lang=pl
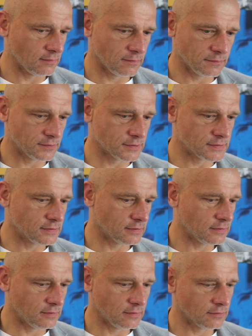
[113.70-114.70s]

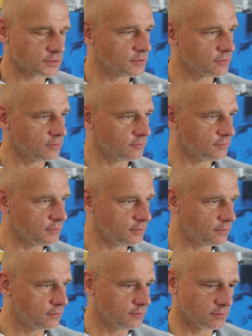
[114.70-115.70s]
Wszyscy oczekują
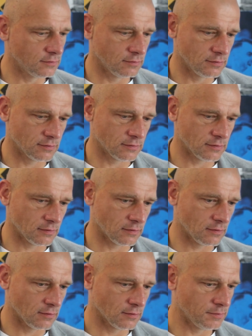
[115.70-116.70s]
wyniku
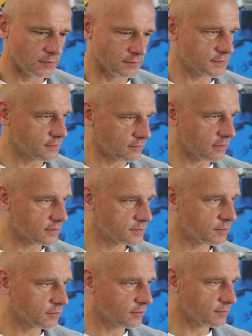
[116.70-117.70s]
od profesjonalnych
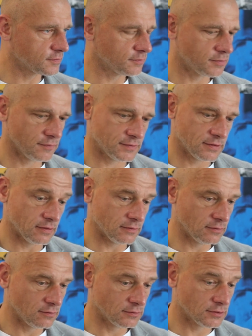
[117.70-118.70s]
sportowców,
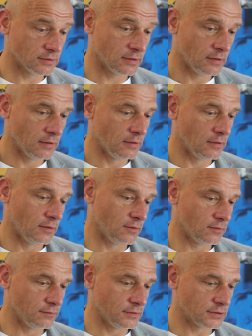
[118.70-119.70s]
profesjonalnych drużyn.
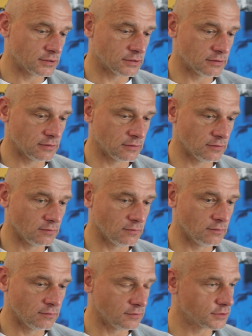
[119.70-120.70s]
Również e,
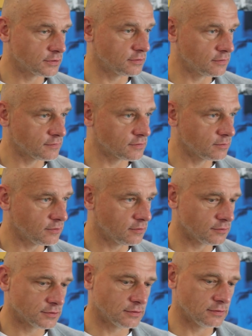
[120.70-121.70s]
tu w Olsztynie, w Stomilo
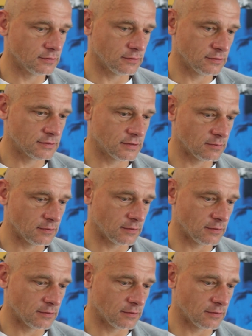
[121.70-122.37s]
Olsztyn chcemy